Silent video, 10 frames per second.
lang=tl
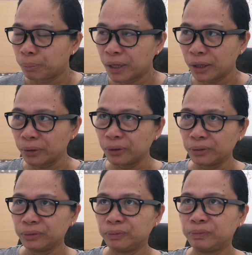
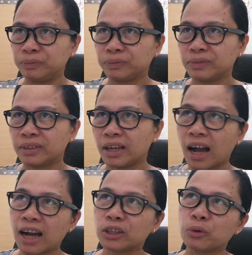Pero
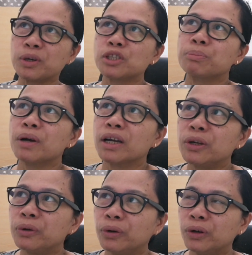nakakatuwa sa
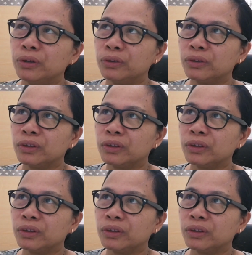Panginoon